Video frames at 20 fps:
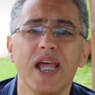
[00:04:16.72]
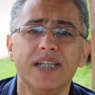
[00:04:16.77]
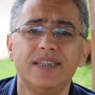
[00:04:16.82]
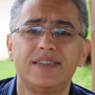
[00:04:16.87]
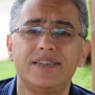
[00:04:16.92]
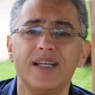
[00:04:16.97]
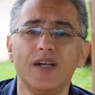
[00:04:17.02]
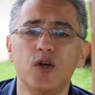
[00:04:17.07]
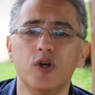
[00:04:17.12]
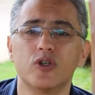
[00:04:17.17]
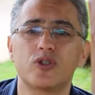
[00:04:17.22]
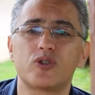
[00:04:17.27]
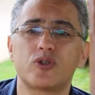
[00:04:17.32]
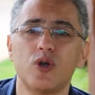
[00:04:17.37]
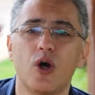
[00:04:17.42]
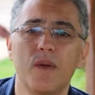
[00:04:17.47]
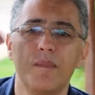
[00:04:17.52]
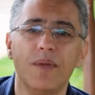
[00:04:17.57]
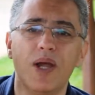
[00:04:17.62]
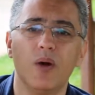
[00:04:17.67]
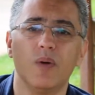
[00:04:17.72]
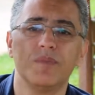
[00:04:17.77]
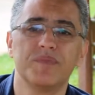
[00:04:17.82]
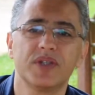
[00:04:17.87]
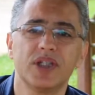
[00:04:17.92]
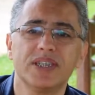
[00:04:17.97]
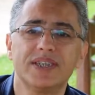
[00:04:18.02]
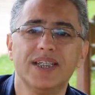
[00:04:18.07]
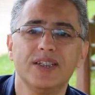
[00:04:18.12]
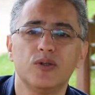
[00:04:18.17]
E se gostou, meu,
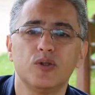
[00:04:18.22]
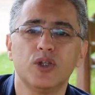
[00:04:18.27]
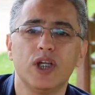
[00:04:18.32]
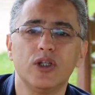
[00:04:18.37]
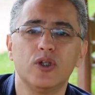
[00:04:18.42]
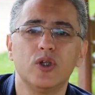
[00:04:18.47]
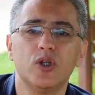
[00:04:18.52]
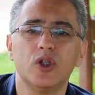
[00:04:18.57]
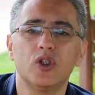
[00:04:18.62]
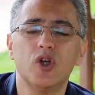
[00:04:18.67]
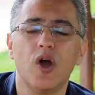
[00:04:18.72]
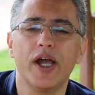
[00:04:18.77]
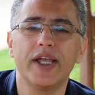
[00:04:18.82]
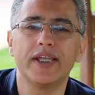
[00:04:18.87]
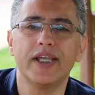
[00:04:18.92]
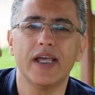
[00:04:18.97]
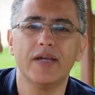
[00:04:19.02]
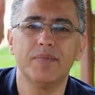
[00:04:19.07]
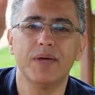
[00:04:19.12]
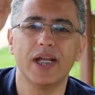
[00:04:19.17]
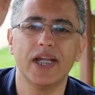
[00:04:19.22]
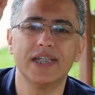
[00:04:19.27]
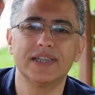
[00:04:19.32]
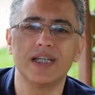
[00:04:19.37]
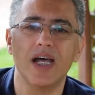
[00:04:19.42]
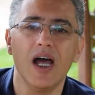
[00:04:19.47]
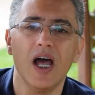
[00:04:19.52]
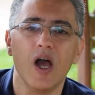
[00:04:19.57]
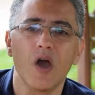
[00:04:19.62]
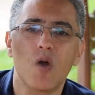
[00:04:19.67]
senta o dedo no joinha aí,
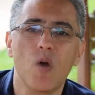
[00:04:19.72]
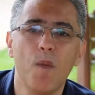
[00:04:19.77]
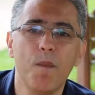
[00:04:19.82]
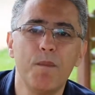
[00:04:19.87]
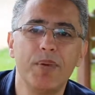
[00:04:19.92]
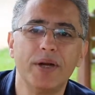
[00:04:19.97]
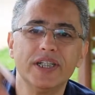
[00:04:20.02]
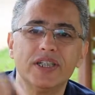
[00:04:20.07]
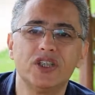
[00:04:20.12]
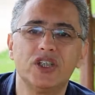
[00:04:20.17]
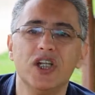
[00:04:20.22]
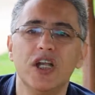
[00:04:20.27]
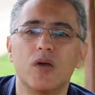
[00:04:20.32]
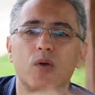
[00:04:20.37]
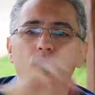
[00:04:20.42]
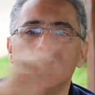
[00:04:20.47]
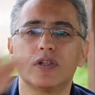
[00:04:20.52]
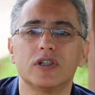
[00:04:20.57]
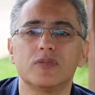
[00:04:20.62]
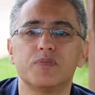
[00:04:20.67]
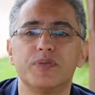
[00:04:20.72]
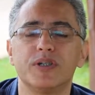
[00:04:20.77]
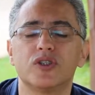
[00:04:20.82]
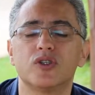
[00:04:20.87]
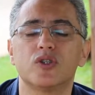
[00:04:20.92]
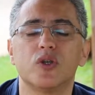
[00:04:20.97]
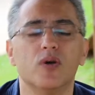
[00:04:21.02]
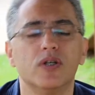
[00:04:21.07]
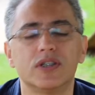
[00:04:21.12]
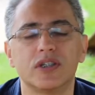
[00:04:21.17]
beleza? Compartilha com outras
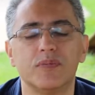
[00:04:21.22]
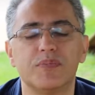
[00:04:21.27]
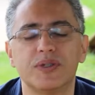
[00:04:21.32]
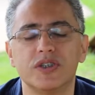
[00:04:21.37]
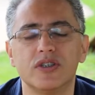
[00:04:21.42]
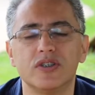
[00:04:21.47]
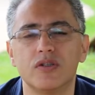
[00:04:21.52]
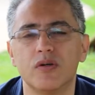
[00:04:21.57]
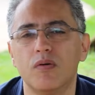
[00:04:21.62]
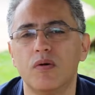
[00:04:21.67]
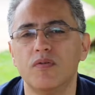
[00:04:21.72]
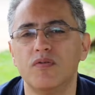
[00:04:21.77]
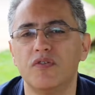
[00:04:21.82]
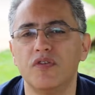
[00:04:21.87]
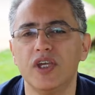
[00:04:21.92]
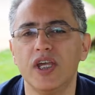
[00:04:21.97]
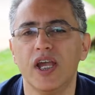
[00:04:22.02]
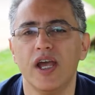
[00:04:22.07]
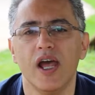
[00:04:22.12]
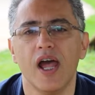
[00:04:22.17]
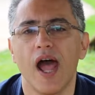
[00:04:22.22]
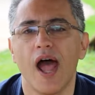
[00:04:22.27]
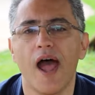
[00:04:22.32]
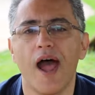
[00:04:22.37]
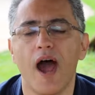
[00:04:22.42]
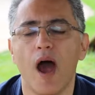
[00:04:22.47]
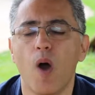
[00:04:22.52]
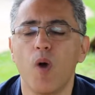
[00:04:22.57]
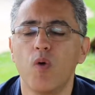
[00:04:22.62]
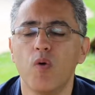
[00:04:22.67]
pessoas que precisam ouvir
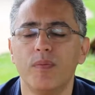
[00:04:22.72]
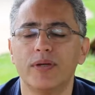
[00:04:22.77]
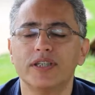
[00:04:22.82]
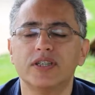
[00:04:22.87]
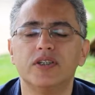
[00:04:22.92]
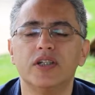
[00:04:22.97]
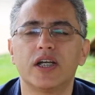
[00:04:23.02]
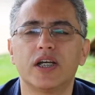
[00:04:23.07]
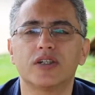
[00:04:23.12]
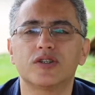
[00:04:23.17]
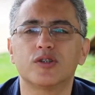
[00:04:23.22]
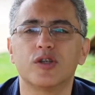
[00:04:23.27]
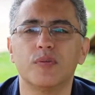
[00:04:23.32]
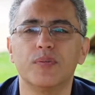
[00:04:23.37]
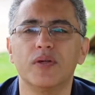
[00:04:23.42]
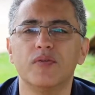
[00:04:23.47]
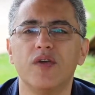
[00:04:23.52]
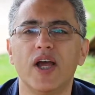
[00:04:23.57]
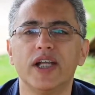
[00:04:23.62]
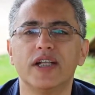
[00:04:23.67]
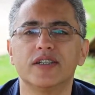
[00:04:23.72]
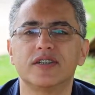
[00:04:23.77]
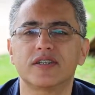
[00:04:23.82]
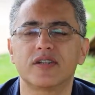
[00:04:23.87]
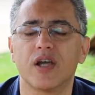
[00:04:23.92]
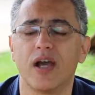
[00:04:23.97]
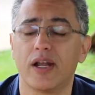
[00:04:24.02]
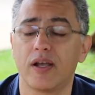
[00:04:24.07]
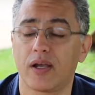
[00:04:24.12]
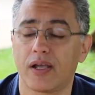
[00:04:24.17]
é, algumas dicas sobre vendas,
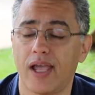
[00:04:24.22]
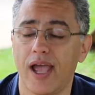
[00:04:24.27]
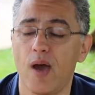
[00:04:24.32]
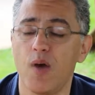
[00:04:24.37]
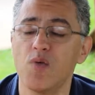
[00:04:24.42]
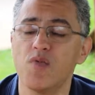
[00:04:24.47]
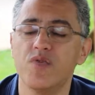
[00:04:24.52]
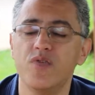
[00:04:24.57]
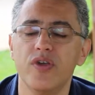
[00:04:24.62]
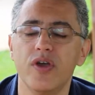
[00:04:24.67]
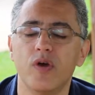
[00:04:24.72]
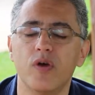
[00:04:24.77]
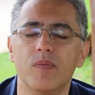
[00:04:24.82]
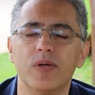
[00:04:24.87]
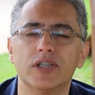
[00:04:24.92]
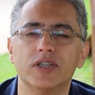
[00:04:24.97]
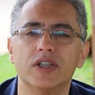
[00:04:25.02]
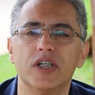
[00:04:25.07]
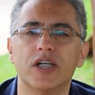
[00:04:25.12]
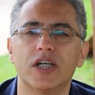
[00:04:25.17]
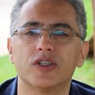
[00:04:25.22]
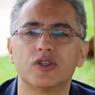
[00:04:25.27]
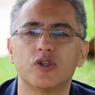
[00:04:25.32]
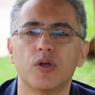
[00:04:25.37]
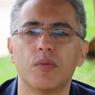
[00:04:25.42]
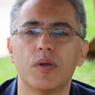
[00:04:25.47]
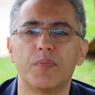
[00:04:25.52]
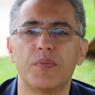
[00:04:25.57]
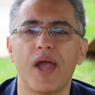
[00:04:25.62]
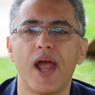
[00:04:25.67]
quer, quer ouvir algumas dicas
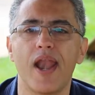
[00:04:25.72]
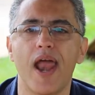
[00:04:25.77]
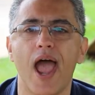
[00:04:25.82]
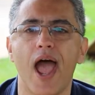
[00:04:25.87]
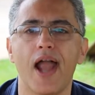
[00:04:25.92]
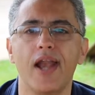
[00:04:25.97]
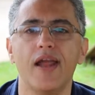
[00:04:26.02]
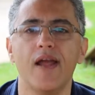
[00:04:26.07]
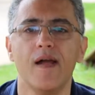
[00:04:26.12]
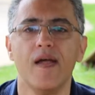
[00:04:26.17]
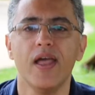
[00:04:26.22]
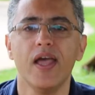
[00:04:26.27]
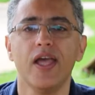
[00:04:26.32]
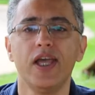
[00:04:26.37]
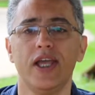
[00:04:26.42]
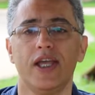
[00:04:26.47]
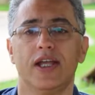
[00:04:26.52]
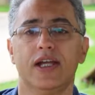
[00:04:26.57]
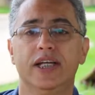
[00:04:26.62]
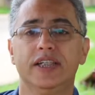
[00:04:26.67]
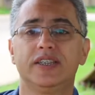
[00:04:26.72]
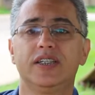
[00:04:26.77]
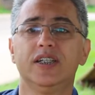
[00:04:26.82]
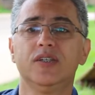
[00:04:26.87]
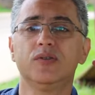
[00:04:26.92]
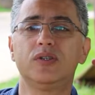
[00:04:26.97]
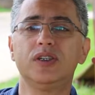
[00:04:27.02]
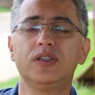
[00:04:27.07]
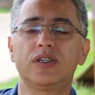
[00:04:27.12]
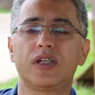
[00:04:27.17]
sobre PNL e se
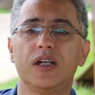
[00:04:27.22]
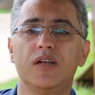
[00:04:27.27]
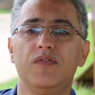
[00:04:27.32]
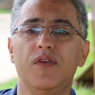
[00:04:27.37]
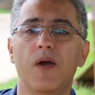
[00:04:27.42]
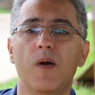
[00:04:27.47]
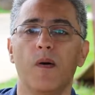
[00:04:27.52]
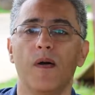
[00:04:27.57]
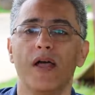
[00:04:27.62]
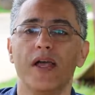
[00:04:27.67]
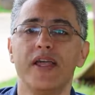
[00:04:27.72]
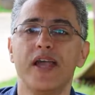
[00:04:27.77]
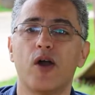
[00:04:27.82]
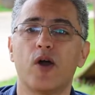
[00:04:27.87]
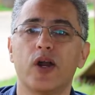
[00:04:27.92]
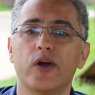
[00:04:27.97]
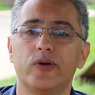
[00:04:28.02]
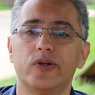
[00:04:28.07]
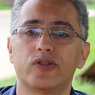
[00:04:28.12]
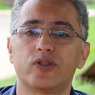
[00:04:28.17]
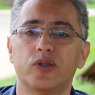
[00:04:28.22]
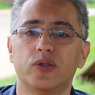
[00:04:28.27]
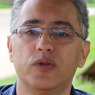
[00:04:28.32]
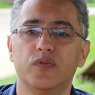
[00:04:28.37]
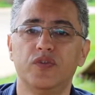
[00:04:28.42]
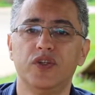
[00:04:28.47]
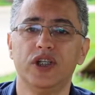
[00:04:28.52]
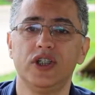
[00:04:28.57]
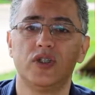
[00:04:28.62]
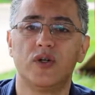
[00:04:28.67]
não se inscreveu e agora gostou do
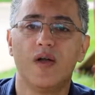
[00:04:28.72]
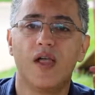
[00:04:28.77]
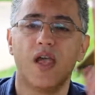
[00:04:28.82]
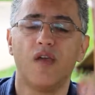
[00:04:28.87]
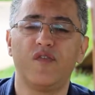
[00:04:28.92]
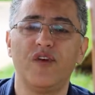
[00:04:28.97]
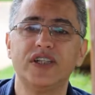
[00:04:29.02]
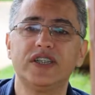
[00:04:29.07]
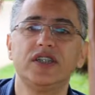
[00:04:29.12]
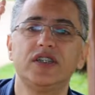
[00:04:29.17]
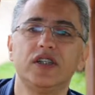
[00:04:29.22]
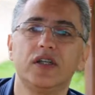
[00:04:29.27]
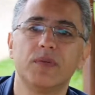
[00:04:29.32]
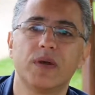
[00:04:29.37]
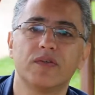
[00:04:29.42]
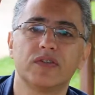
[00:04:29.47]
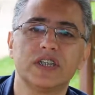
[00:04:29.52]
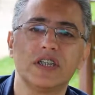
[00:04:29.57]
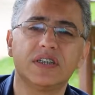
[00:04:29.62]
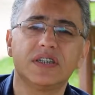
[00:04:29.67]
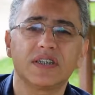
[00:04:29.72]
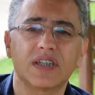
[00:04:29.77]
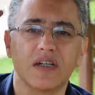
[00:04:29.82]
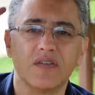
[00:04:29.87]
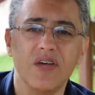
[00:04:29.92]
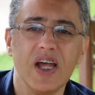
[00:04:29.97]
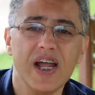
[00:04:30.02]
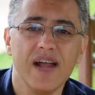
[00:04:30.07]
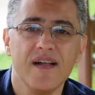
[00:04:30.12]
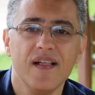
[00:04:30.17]
vídeo e faz sentido para você se
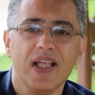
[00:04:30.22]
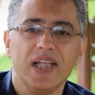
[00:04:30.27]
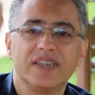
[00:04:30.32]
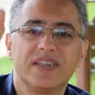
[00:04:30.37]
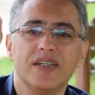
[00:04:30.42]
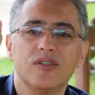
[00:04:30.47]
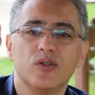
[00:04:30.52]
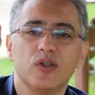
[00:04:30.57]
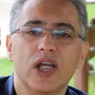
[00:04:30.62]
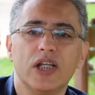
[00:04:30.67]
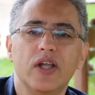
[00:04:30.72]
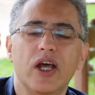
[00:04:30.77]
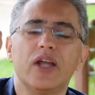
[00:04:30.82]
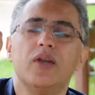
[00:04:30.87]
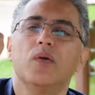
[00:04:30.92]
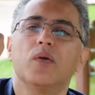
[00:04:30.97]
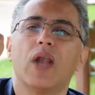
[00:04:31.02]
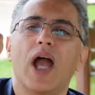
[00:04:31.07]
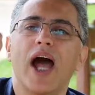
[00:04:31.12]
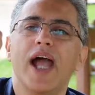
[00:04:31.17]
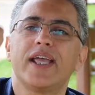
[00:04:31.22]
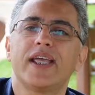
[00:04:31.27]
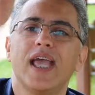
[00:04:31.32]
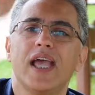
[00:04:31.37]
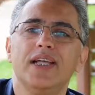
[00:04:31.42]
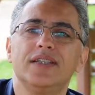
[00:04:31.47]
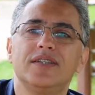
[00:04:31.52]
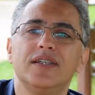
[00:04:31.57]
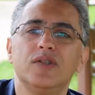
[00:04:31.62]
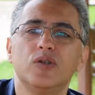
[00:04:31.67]
inscrever, senta o dedo aí no like
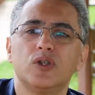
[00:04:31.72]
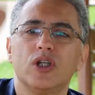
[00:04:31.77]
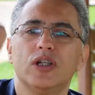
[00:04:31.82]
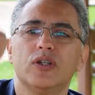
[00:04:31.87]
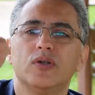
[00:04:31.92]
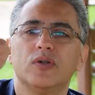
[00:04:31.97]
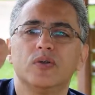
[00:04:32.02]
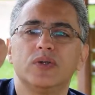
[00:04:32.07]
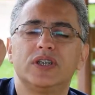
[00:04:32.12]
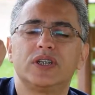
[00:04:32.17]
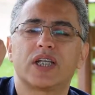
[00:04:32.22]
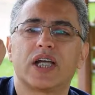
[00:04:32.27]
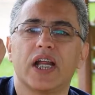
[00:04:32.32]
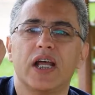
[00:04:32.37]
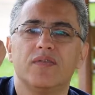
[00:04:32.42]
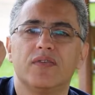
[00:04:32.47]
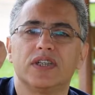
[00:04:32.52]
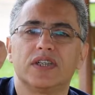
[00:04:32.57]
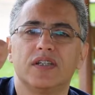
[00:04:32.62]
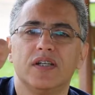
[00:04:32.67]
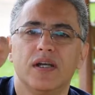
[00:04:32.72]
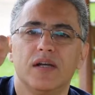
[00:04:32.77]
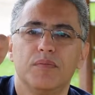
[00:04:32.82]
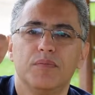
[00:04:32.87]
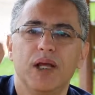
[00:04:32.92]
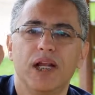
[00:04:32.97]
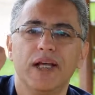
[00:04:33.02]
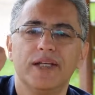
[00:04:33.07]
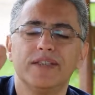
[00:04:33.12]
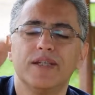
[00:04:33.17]
aí, senta o dedo no inscreva-se,
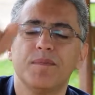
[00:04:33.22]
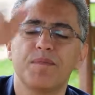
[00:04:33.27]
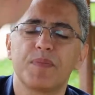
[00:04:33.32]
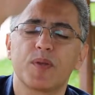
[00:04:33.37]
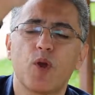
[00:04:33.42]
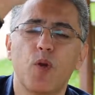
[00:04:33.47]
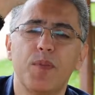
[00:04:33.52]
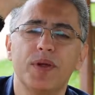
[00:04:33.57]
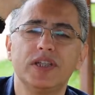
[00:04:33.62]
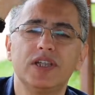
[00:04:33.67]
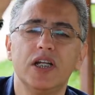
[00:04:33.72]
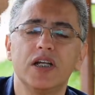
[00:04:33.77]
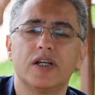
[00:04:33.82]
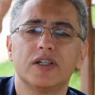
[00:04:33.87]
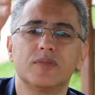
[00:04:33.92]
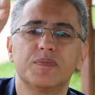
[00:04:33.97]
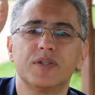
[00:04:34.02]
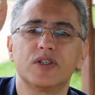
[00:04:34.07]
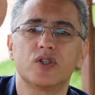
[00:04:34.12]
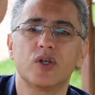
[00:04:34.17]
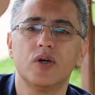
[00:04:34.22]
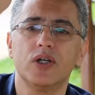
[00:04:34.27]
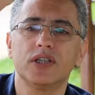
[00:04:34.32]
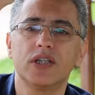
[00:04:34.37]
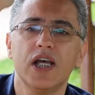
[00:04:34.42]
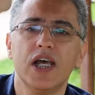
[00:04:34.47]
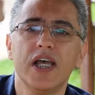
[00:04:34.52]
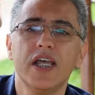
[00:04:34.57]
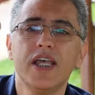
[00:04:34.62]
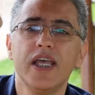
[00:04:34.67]
beleza? Compartilhe com as pessoas
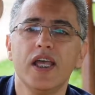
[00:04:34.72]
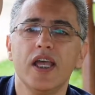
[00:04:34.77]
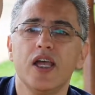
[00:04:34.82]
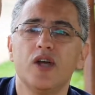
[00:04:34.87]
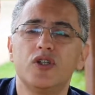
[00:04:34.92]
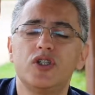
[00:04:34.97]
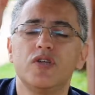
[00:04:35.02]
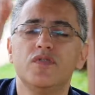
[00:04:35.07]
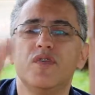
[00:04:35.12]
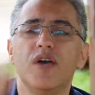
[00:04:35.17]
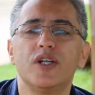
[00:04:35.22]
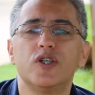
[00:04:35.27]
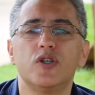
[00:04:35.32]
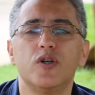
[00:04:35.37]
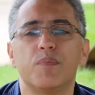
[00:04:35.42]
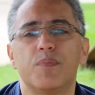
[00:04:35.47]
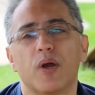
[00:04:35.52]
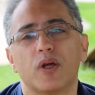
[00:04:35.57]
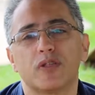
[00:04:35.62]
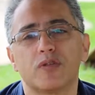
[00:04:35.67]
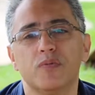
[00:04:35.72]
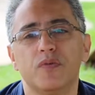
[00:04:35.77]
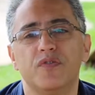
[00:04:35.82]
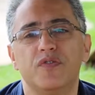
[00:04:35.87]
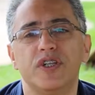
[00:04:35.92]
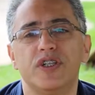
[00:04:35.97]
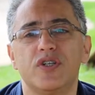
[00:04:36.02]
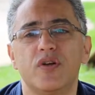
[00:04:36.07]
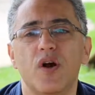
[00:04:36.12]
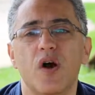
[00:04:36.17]
e eu te vejo no próximo
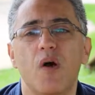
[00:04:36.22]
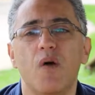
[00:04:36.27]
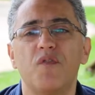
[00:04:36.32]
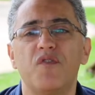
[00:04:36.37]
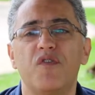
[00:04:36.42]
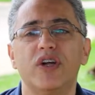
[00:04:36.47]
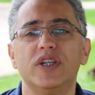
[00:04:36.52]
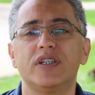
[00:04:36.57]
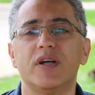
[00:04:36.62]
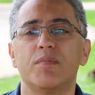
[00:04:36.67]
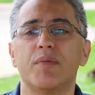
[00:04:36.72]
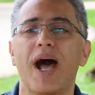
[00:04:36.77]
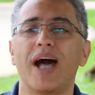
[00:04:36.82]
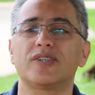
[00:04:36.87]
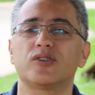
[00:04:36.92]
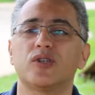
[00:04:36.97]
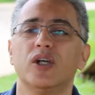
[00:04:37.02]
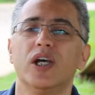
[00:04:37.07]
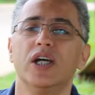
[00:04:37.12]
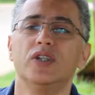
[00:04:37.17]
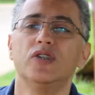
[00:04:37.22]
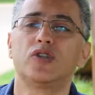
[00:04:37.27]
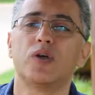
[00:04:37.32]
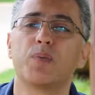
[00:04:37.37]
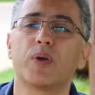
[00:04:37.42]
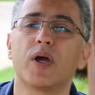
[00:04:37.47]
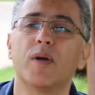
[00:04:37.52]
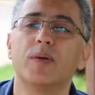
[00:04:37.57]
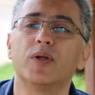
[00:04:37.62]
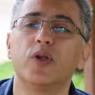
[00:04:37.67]
vídeo. Um forte abraço do seu
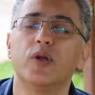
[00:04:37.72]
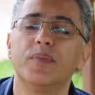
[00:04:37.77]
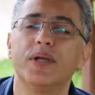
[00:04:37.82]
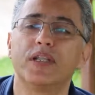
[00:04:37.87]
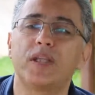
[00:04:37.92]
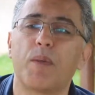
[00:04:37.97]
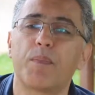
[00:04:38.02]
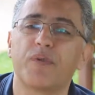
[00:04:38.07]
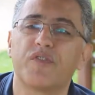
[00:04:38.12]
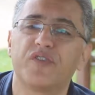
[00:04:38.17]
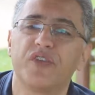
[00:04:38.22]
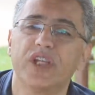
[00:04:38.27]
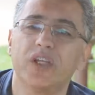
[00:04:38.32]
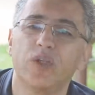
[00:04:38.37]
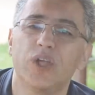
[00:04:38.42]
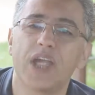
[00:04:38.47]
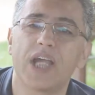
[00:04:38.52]
programador mental preferido,